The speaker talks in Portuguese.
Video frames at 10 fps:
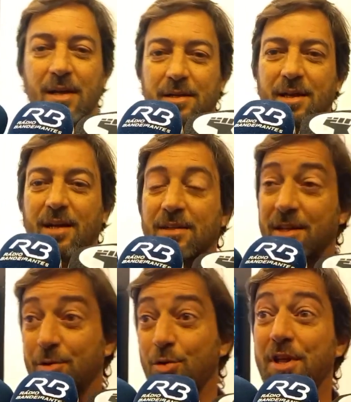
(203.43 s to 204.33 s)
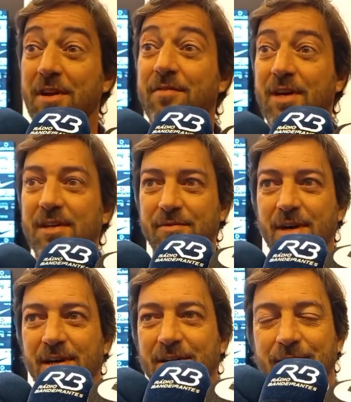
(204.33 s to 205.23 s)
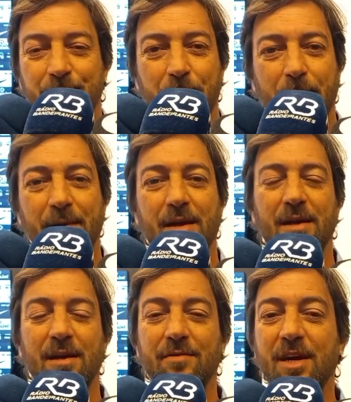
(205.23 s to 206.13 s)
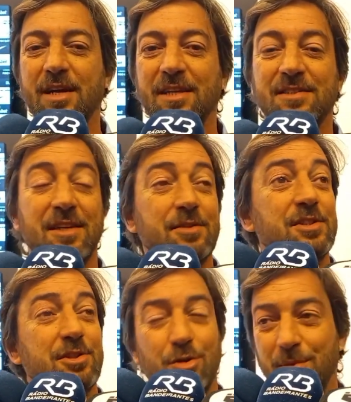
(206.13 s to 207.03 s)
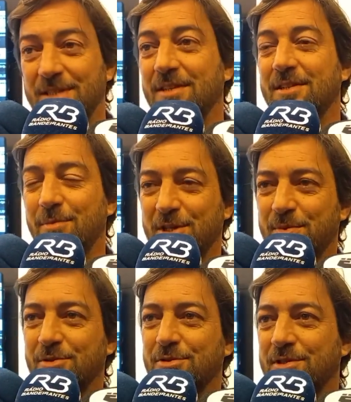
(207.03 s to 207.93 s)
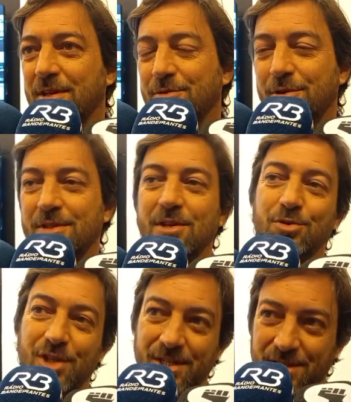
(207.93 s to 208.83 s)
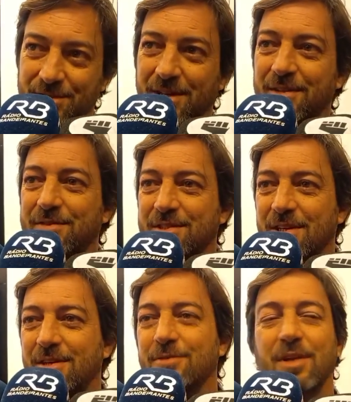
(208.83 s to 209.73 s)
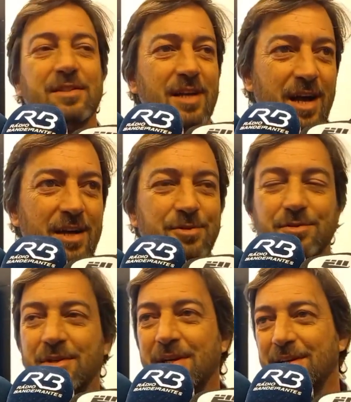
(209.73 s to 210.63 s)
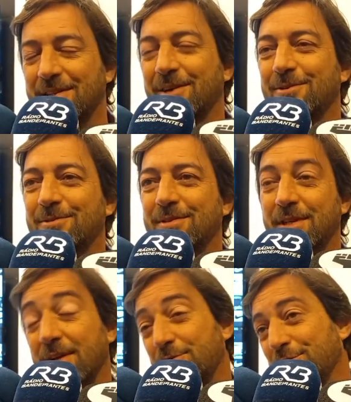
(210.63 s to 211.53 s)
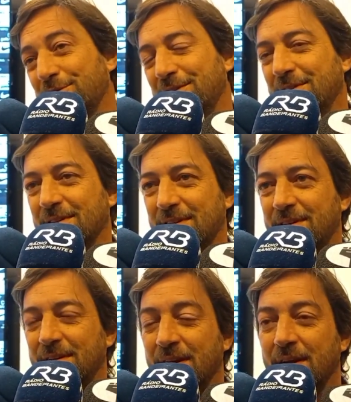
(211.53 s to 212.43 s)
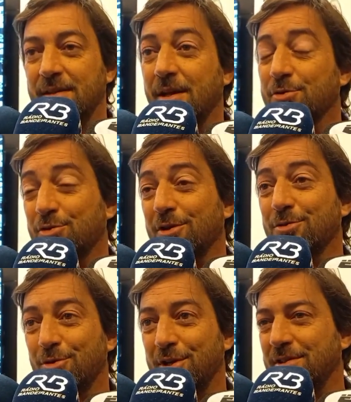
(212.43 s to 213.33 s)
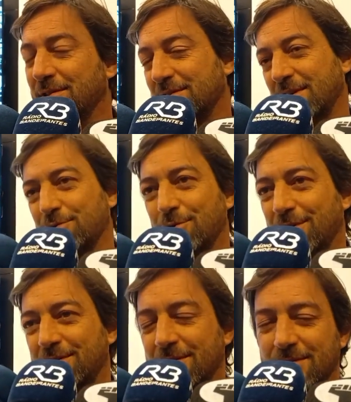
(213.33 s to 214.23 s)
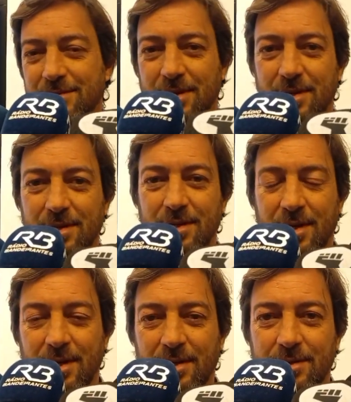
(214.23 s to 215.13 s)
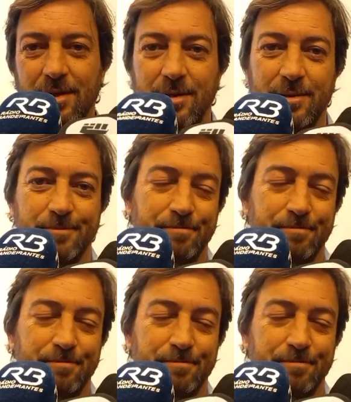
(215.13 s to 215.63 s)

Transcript: que a categoria vai, vai, eh, vai crescendo, a gente começa a ter mais patrocinadores, audiência de televisão, das rádios, então, e a torcida que não só do Corinthians, que é do Corinthians, ah, ah,